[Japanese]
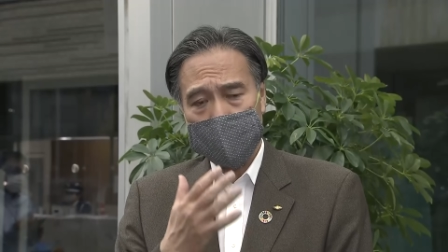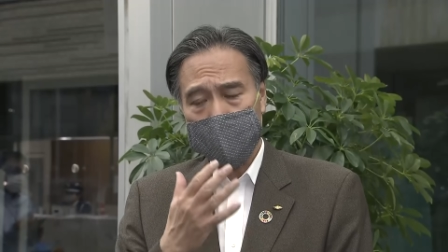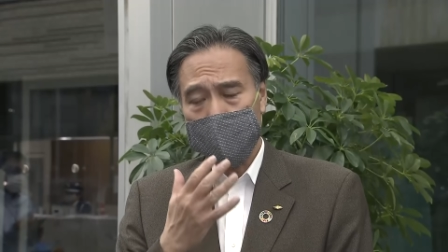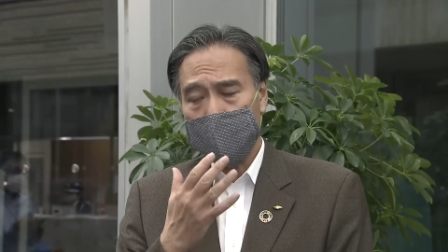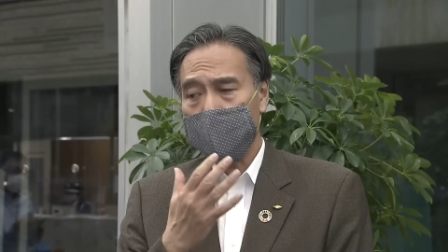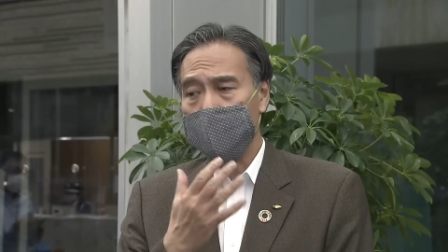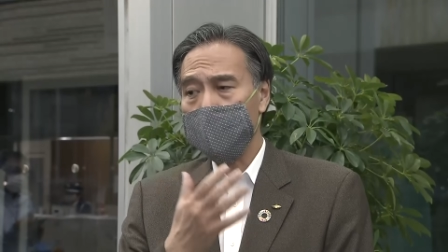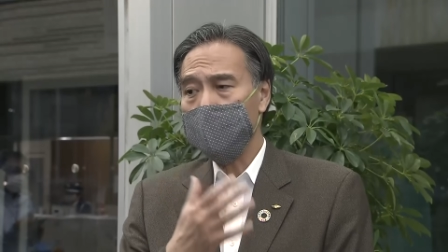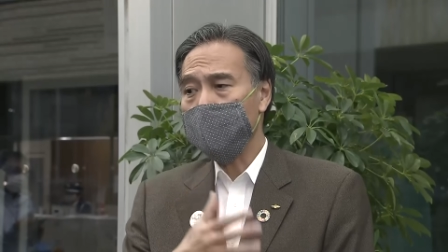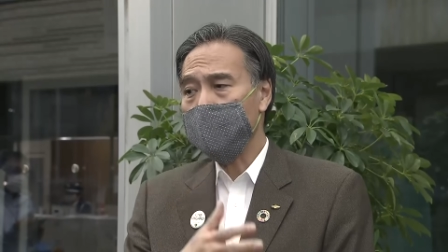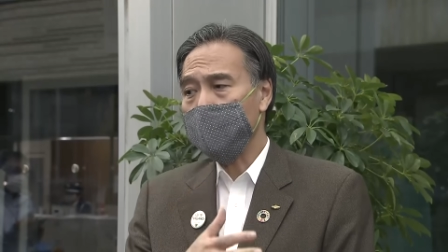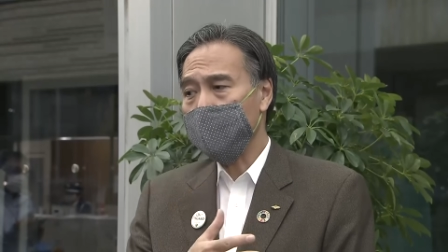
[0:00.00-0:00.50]

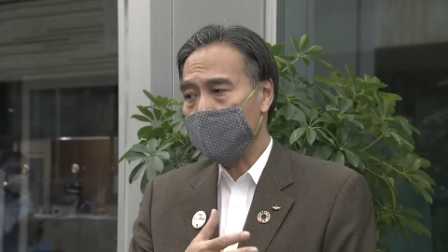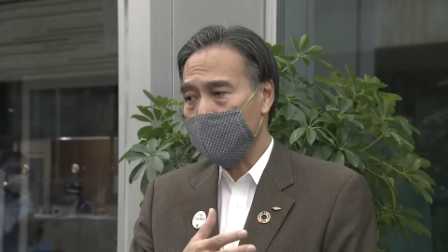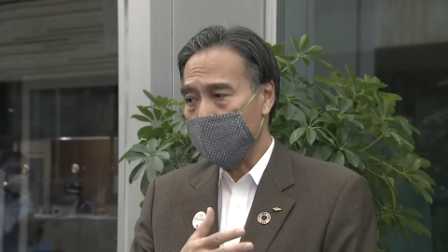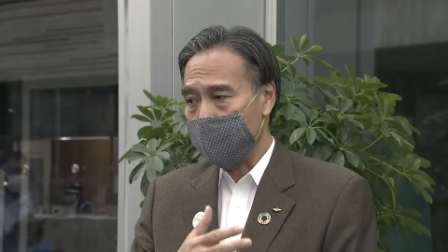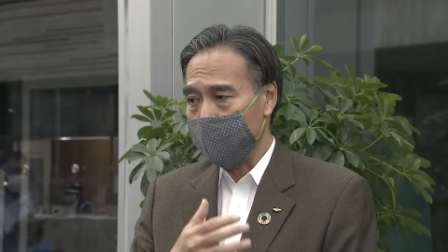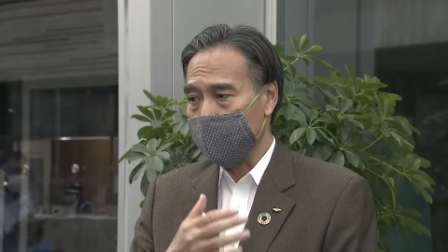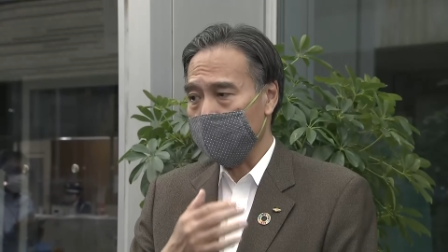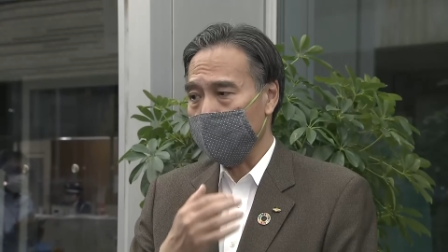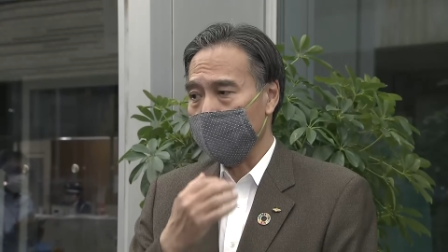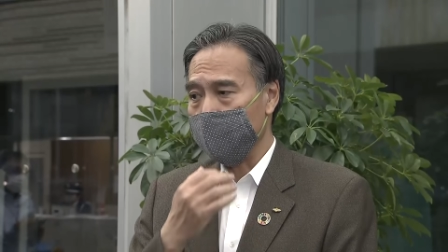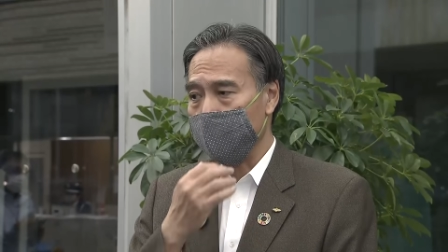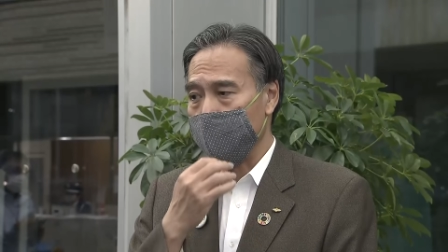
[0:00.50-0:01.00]
まあ、医療機
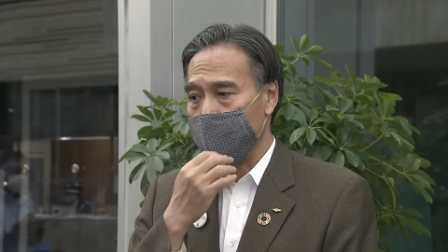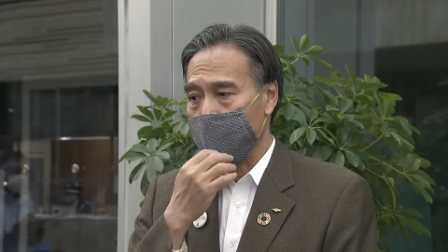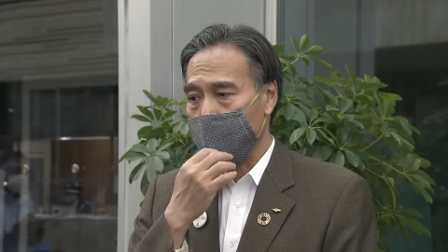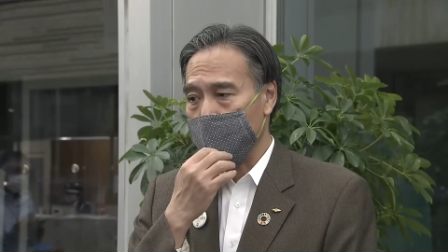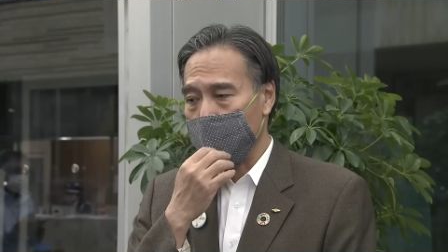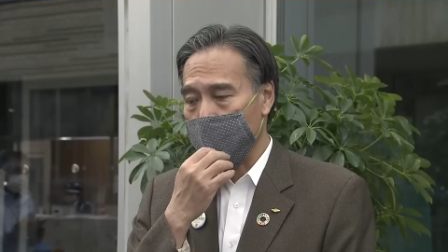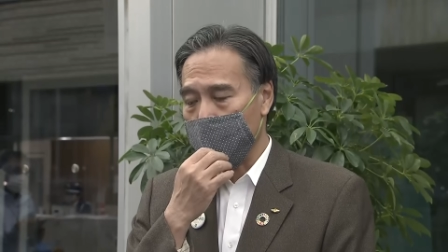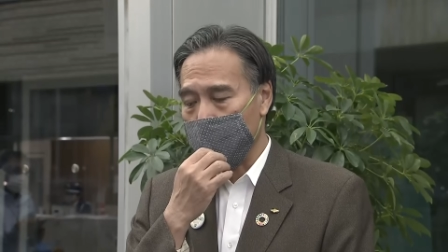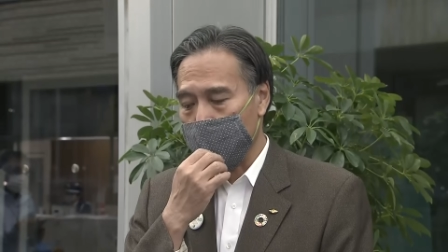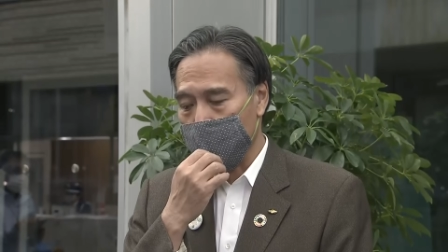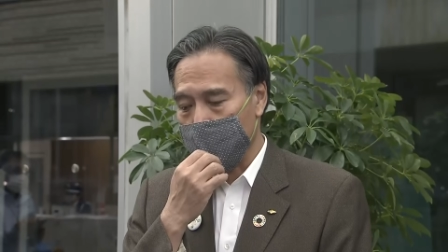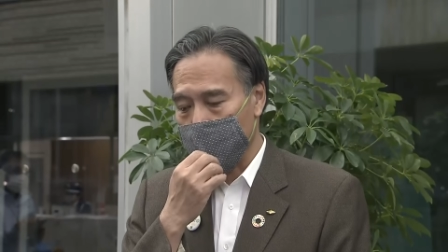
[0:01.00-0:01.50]
関
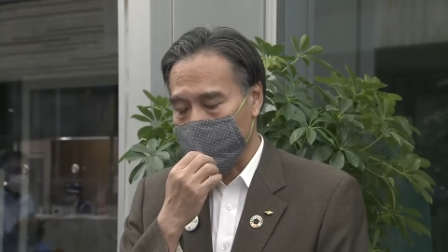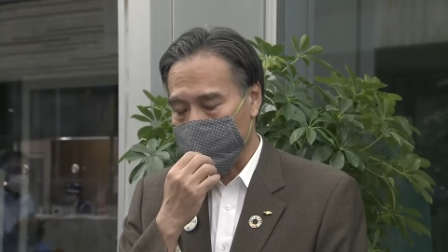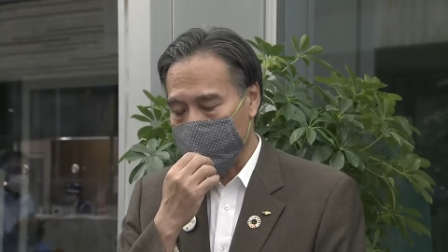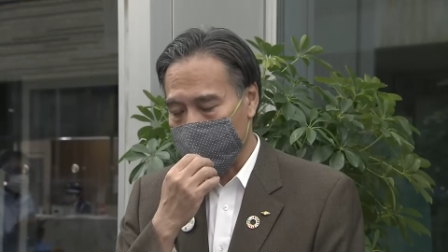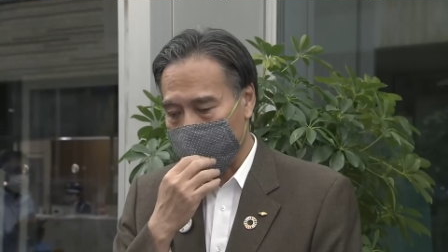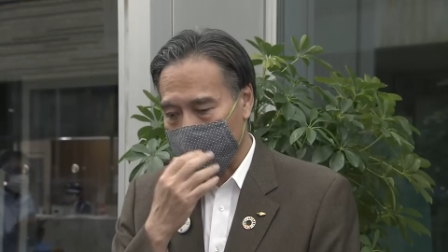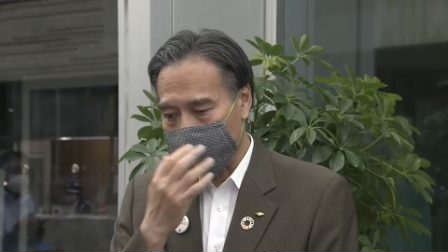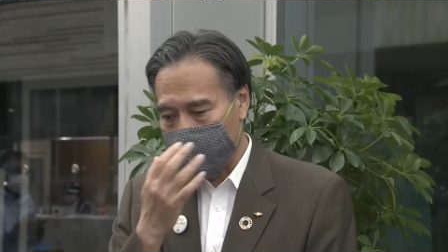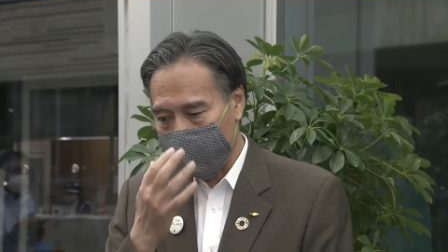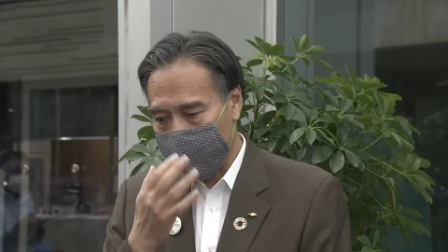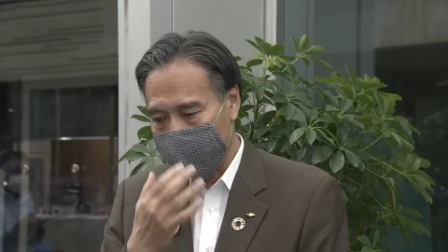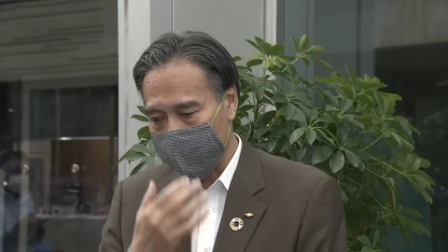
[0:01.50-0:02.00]

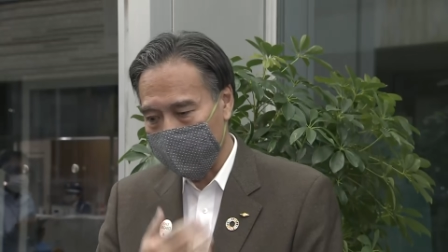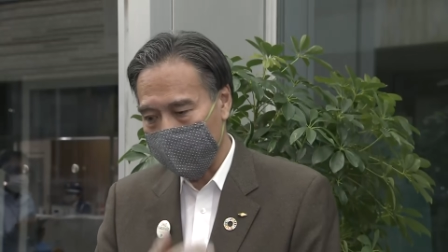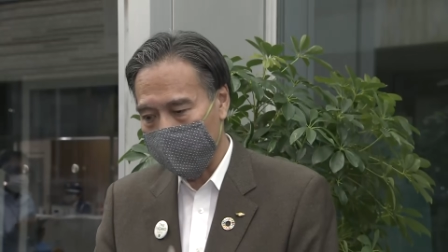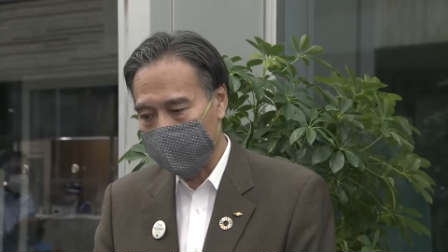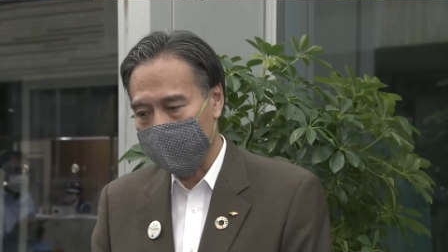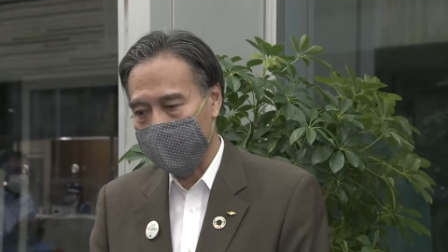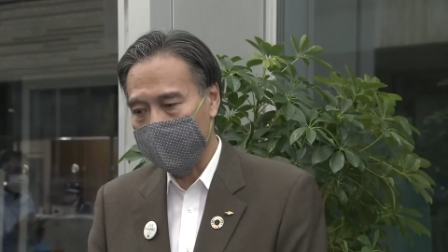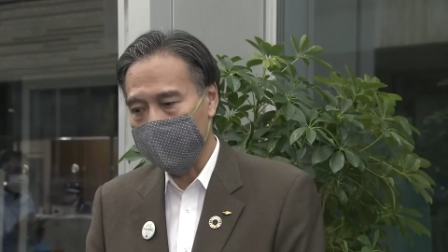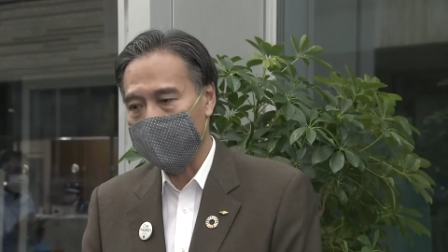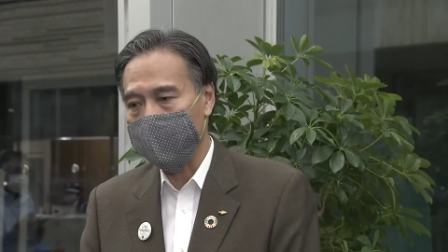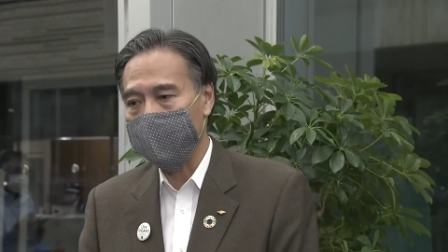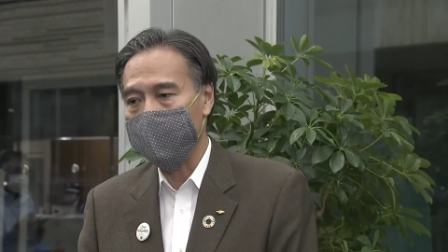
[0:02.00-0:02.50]
の体制
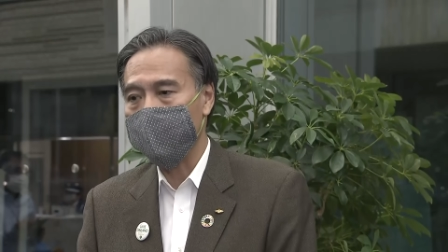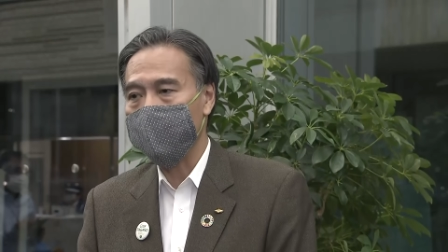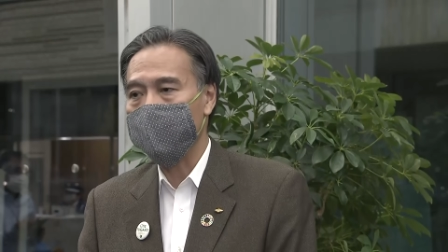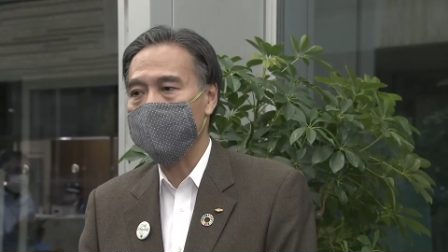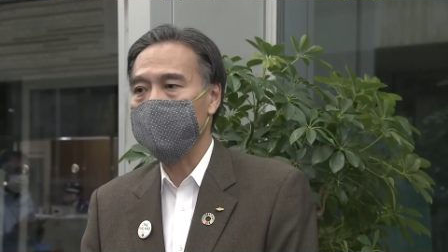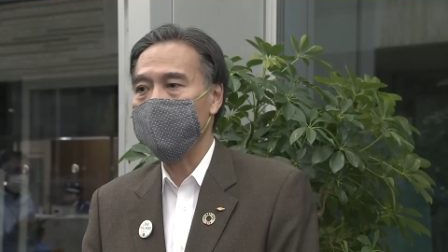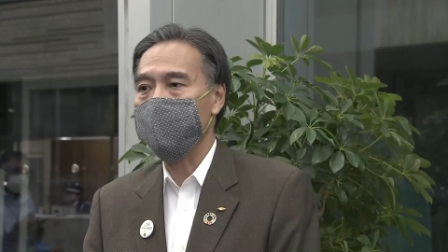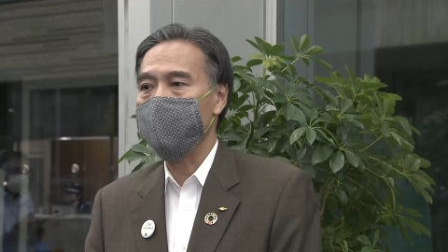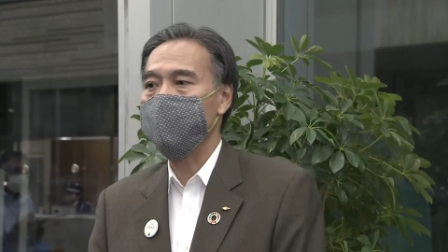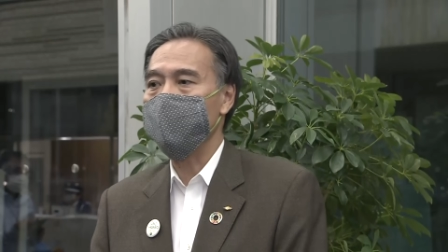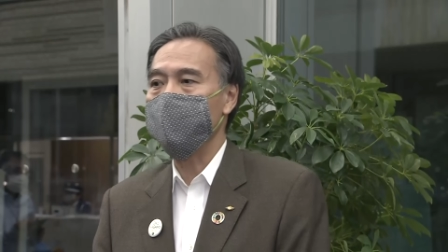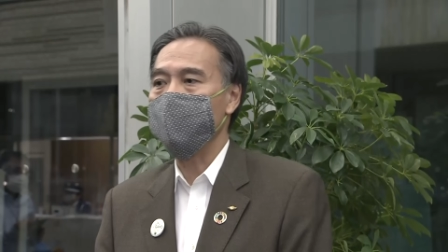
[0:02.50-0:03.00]
整備
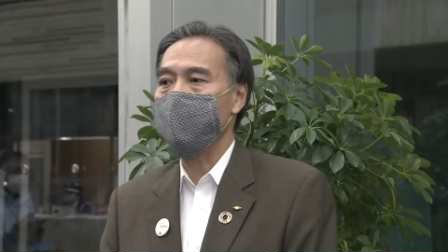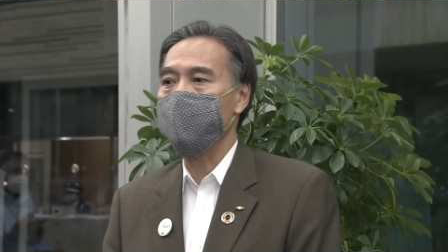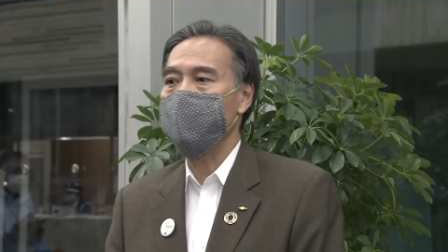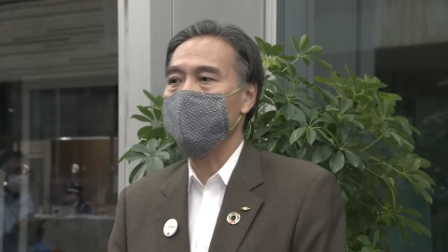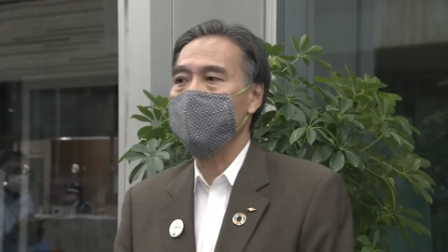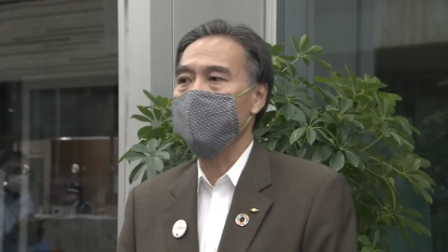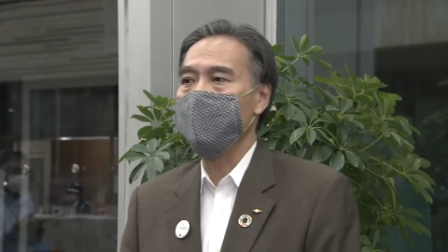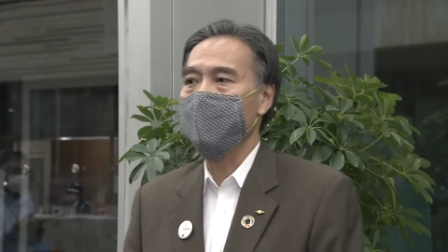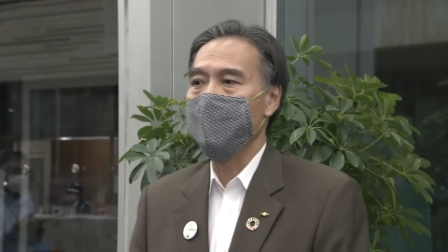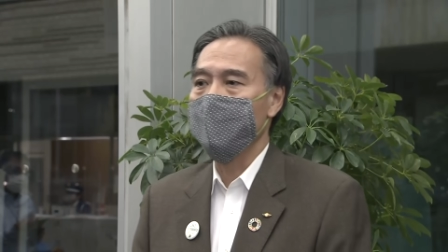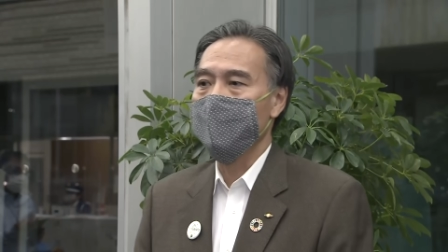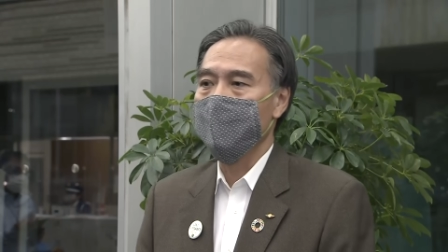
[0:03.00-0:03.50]
等についても、